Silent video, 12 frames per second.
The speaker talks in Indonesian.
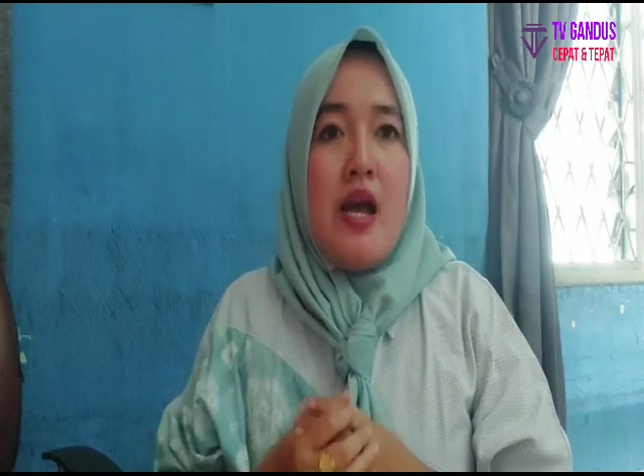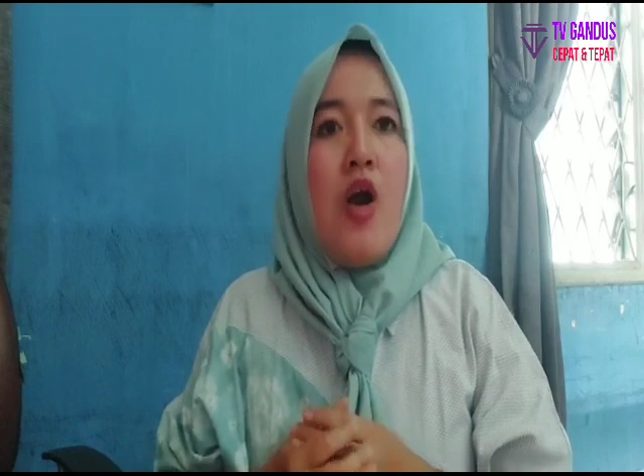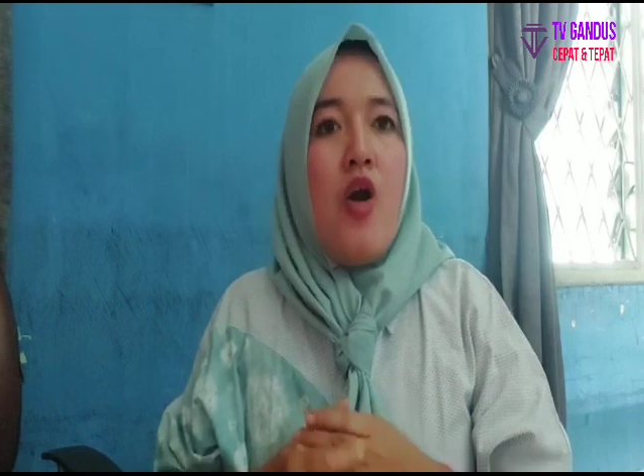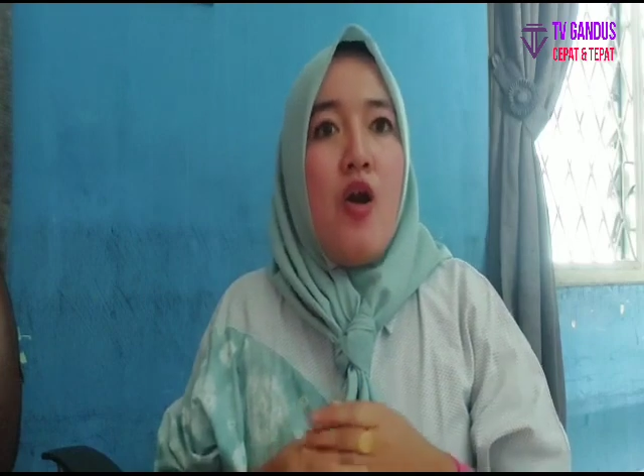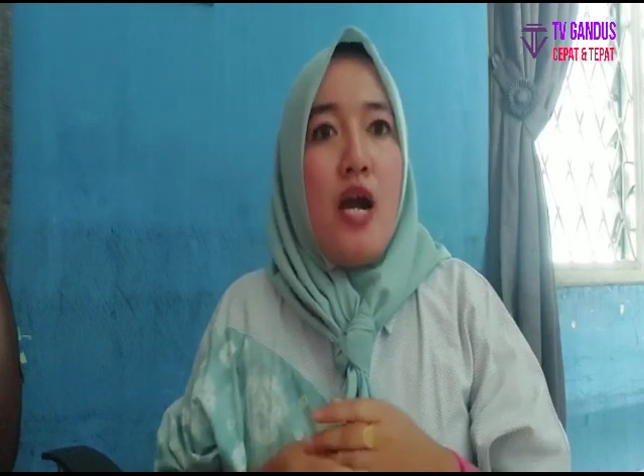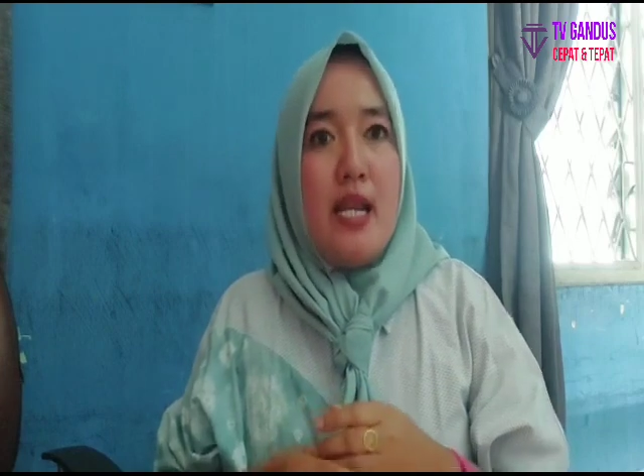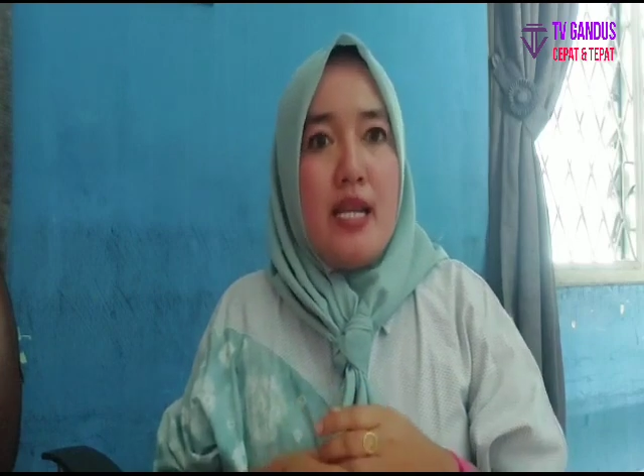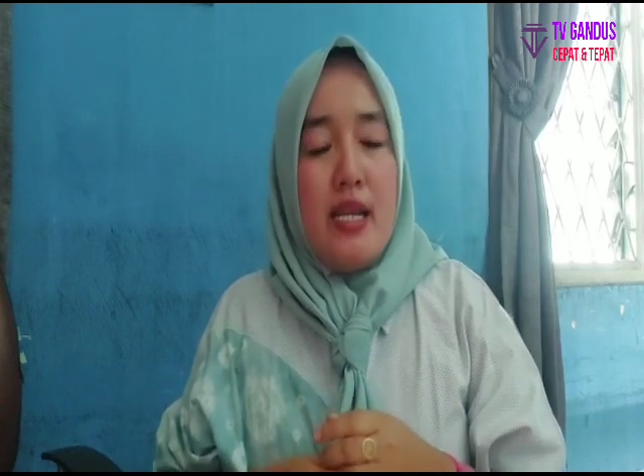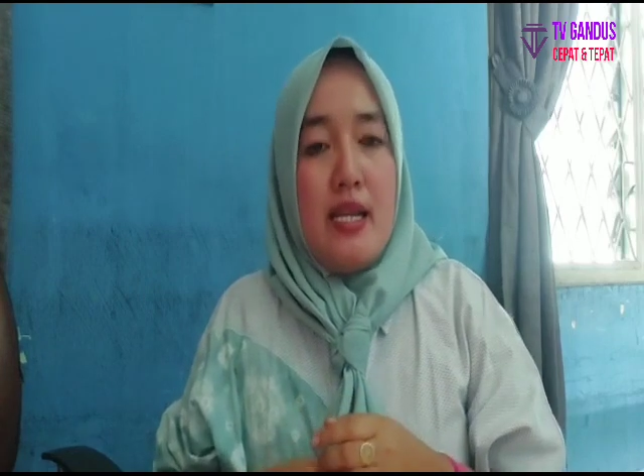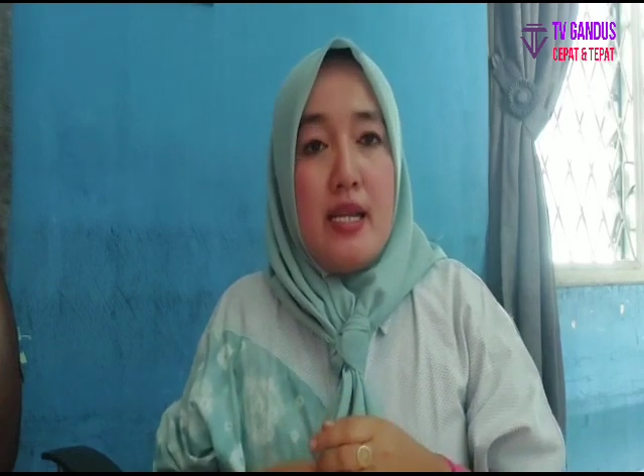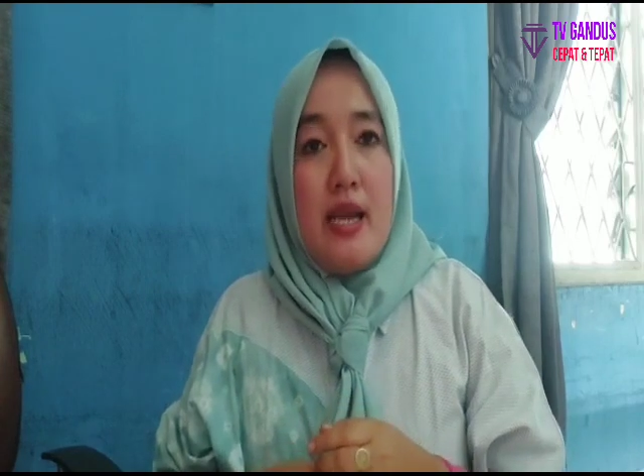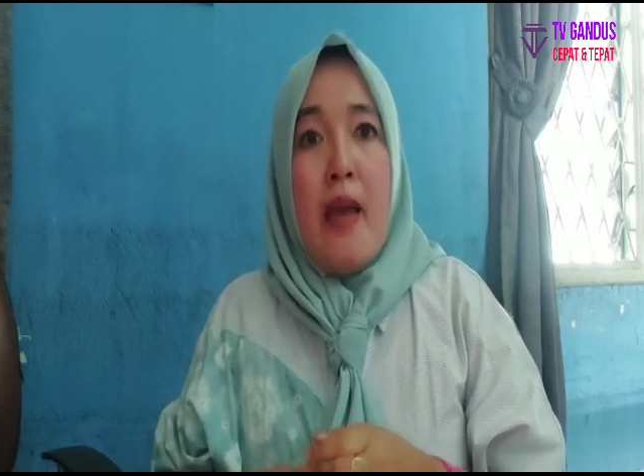Ogan
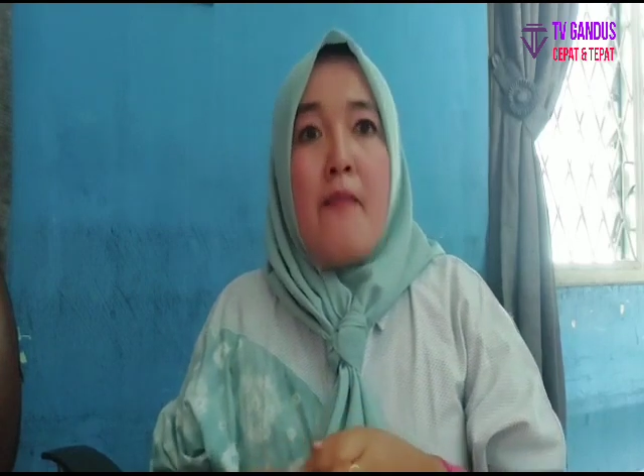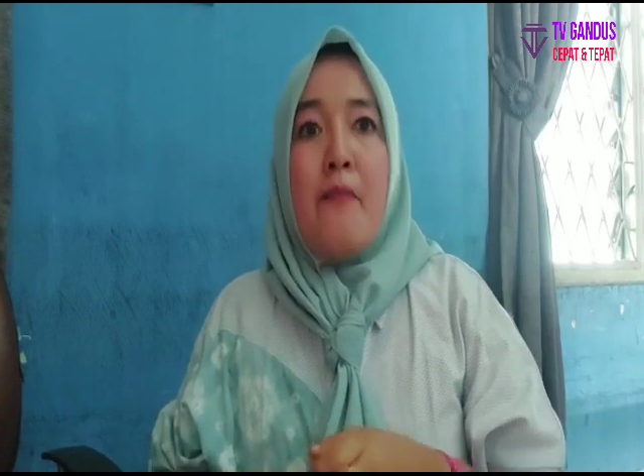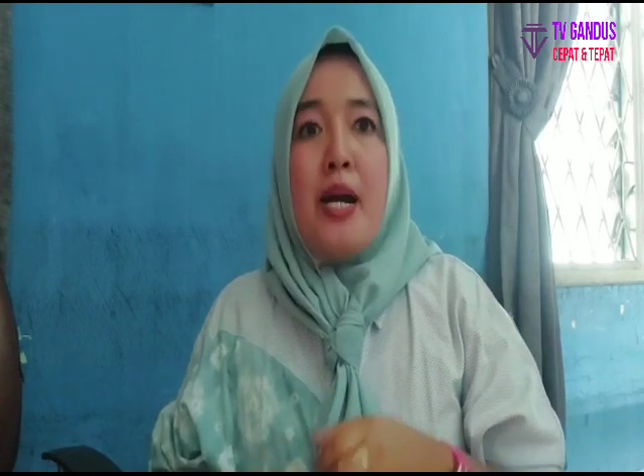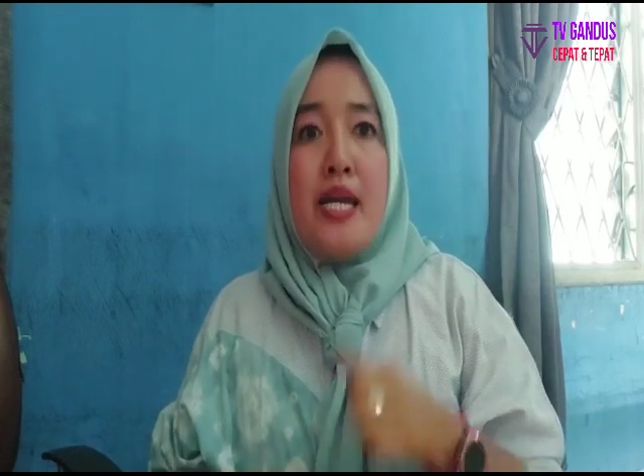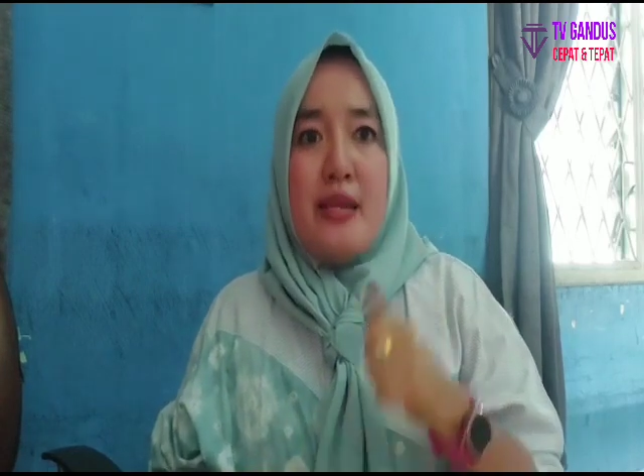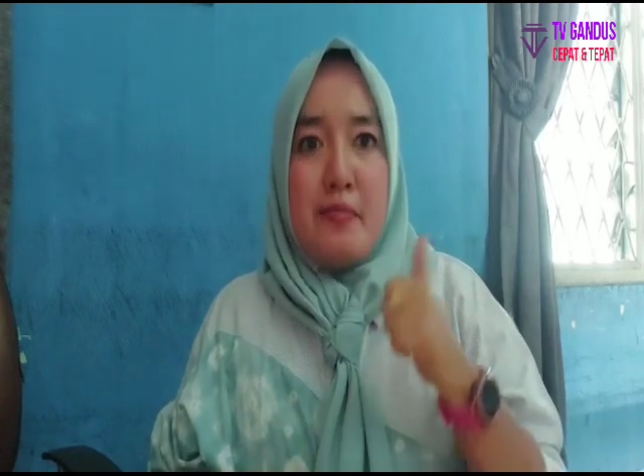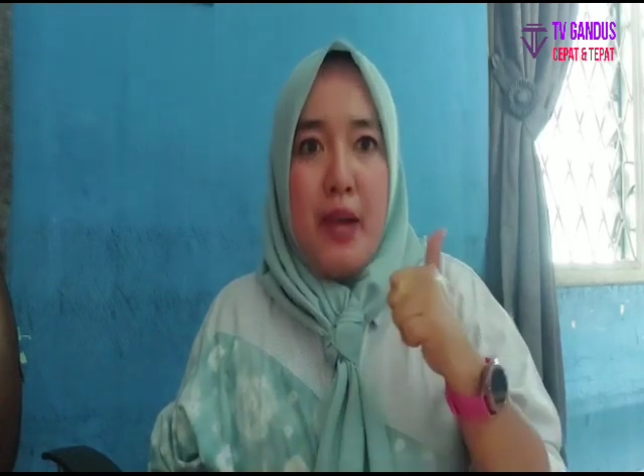Ilir makin